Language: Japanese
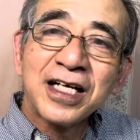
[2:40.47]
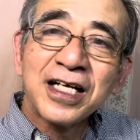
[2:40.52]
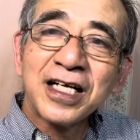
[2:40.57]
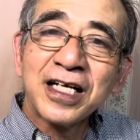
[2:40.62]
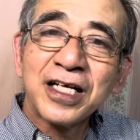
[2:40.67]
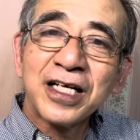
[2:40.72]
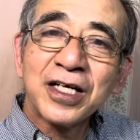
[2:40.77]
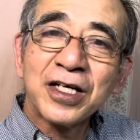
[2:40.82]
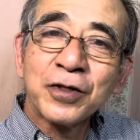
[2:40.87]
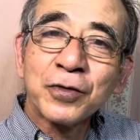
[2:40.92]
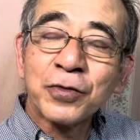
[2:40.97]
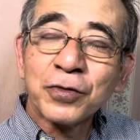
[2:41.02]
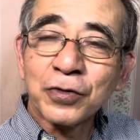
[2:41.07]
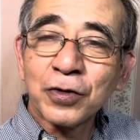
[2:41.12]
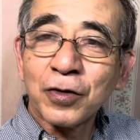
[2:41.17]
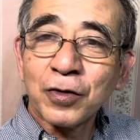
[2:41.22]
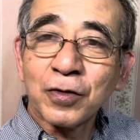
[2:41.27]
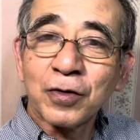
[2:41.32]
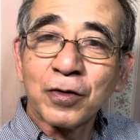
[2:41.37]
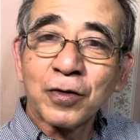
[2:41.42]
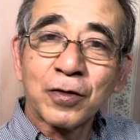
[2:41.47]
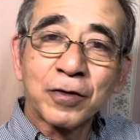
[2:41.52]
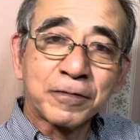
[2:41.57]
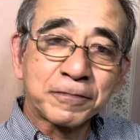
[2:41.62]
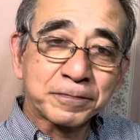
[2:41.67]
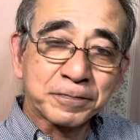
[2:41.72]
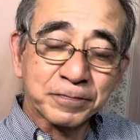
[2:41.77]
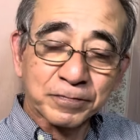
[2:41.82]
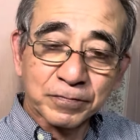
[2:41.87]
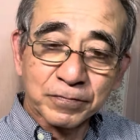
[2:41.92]
えー、この
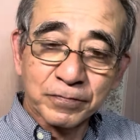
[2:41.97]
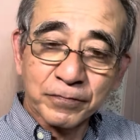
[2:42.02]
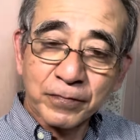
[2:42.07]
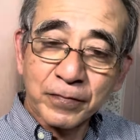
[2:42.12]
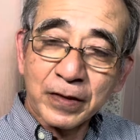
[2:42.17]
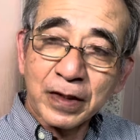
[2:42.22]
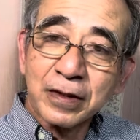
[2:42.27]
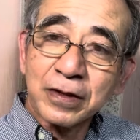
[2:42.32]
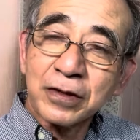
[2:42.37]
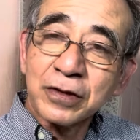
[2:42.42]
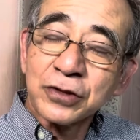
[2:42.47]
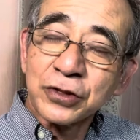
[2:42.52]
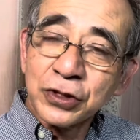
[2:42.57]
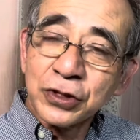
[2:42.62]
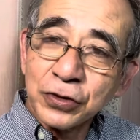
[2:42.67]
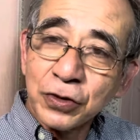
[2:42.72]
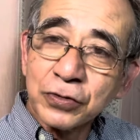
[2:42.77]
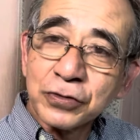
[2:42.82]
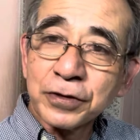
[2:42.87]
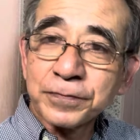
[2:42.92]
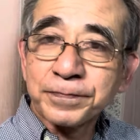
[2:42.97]
中国